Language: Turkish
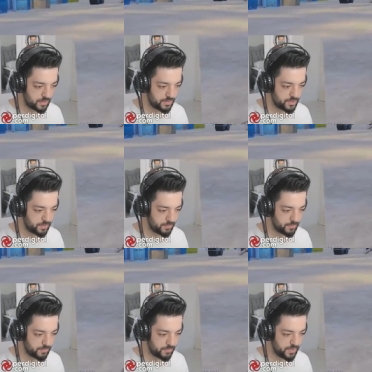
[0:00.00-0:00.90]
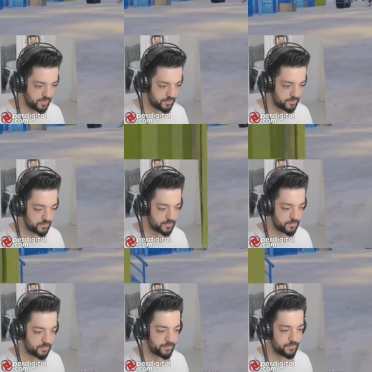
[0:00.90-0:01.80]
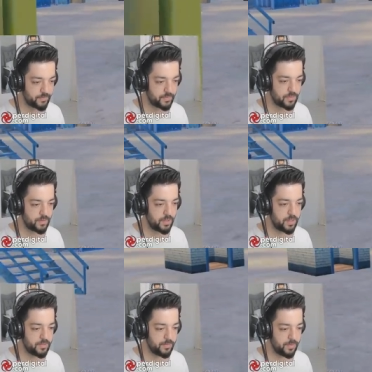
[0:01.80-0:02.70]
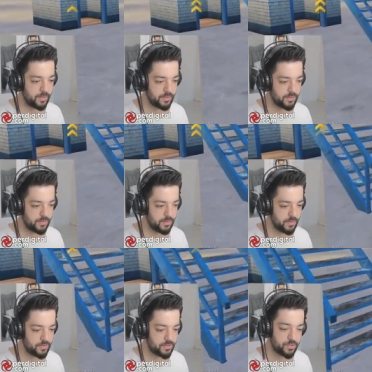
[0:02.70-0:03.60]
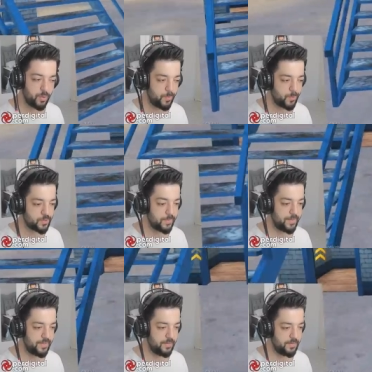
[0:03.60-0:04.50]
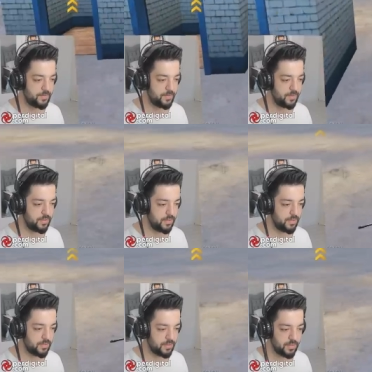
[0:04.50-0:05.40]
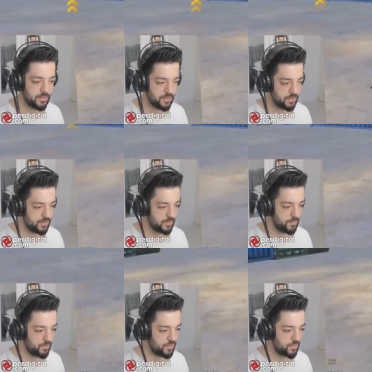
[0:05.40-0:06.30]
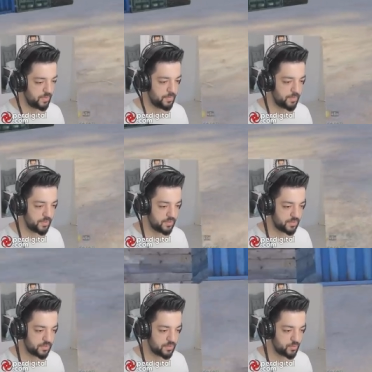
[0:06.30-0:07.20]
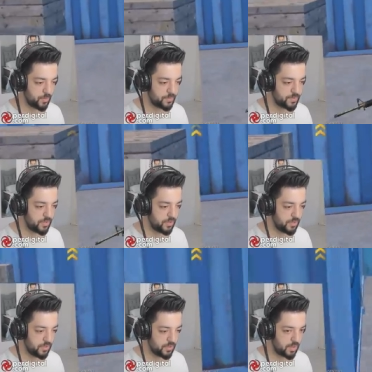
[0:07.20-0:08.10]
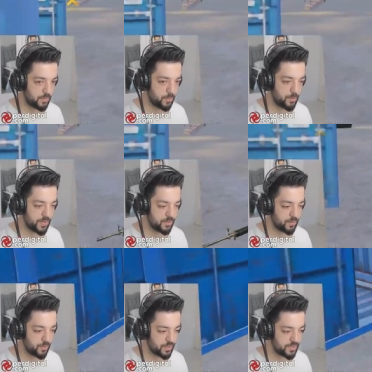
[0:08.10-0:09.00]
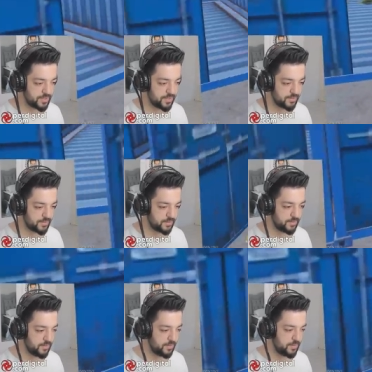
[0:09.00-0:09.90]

Kardeşim bayıl. Hadi be. Skop olsa bayılabilirdi. Aynen. Büyük ihtimalle bayılacaktı Skop'ta. Ama oraya doğru gidiler.